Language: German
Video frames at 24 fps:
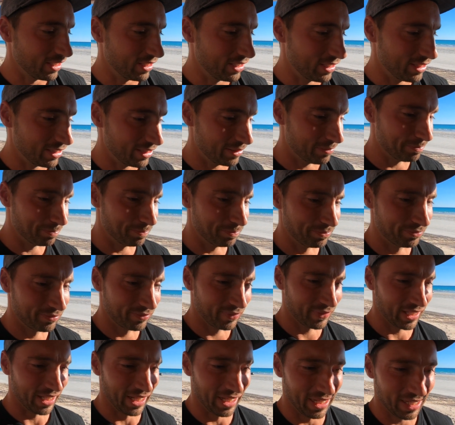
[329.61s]
Ähm,
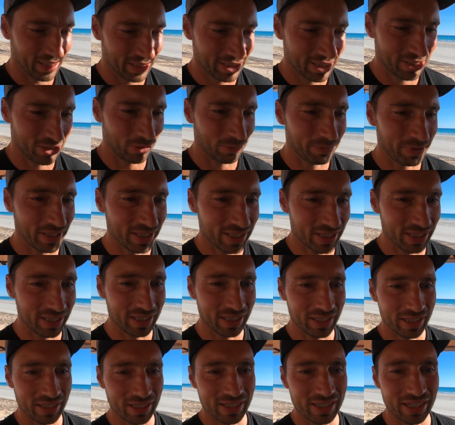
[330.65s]
ja, ich glaube, das sieht
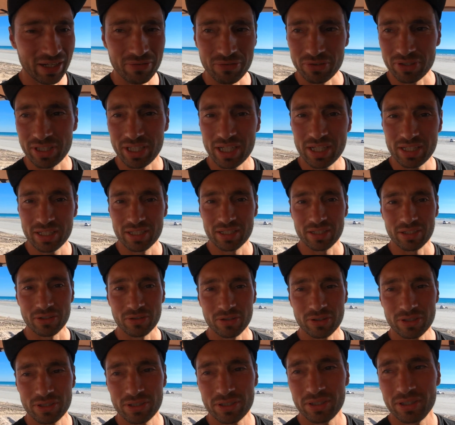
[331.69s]
dann sehr verdächtig
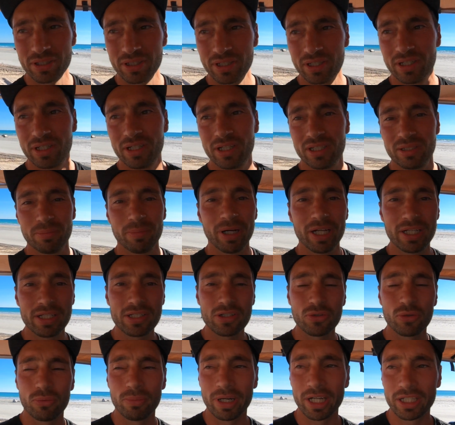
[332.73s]
aus. Ich meine,
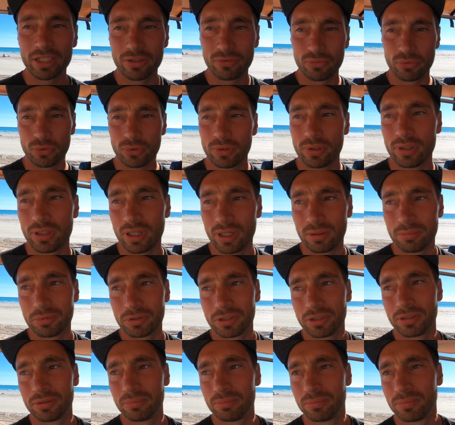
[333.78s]
ist nur mein Gefühl,
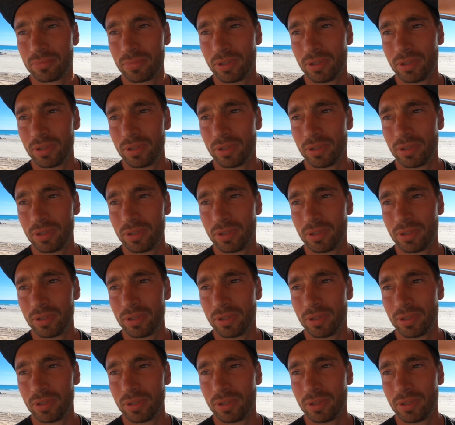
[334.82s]
aber